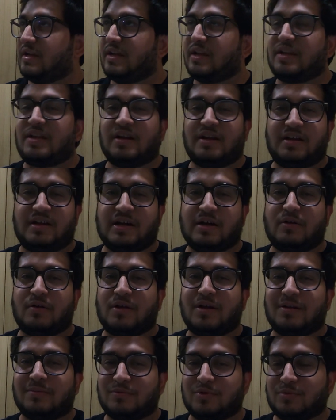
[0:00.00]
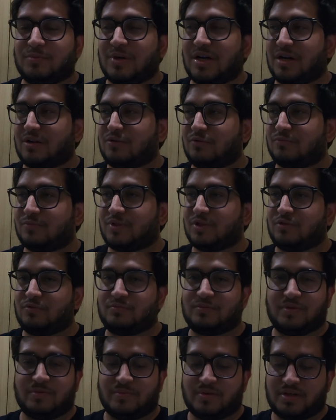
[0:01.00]
एक घंटा हो गया हमको बाहर घूमते
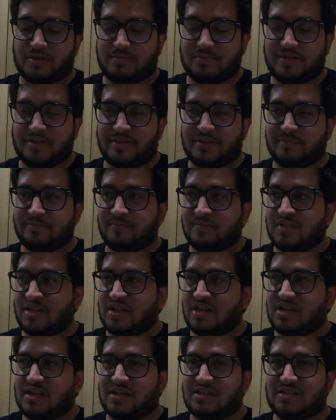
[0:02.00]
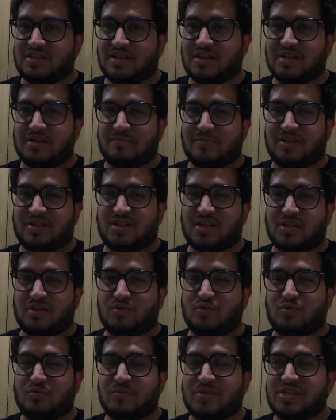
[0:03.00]
घूमते पर अभी ऐसा लग रहा है मैं
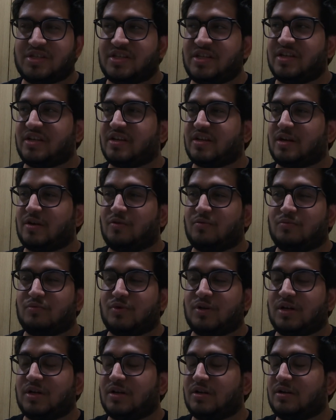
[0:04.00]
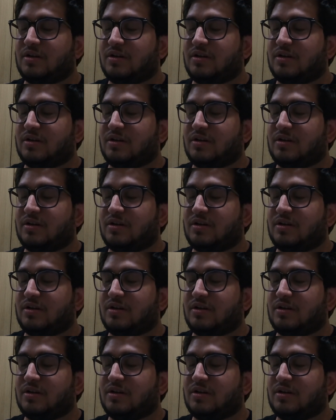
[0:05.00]
तंदूर में सीख रहा हूँ पूरा